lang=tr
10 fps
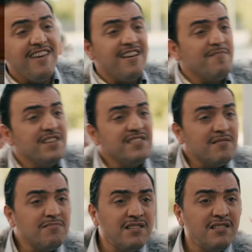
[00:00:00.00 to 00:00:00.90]
İyi ee, Hamiyet
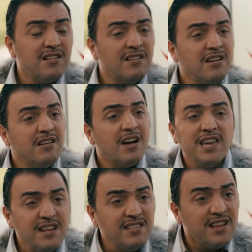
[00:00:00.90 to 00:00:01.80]
abla.
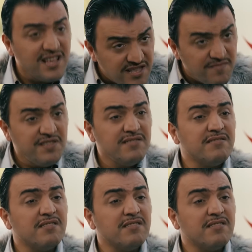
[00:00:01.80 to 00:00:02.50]
Hayırdır hasta mısın